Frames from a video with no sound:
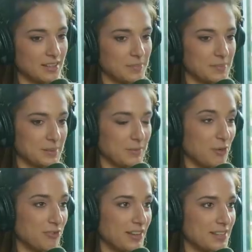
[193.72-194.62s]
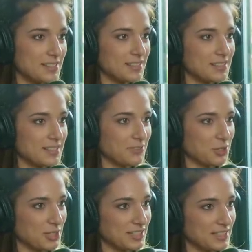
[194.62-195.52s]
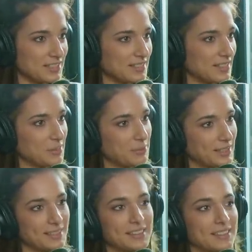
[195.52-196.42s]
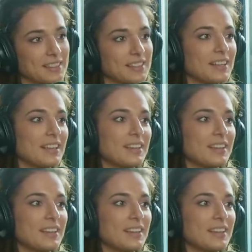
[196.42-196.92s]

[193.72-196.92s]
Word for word: ähm, die Bauphase. Das kann wahrscheinlich jedes Ehepärchen